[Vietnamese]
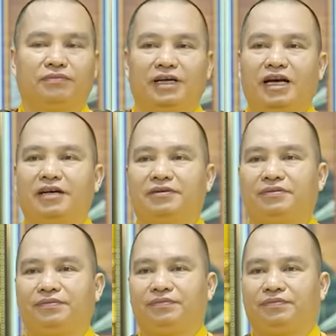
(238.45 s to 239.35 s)
đấy
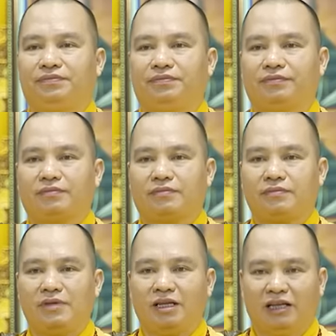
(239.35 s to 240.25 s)

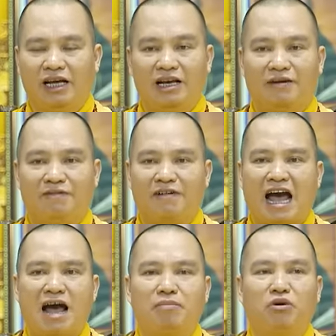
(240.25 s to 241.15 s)
đây là
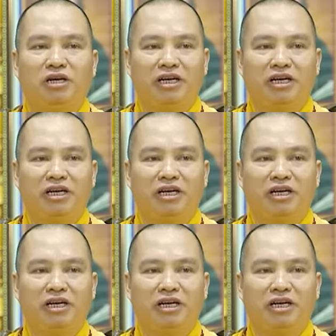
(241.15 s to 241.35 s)
phá mối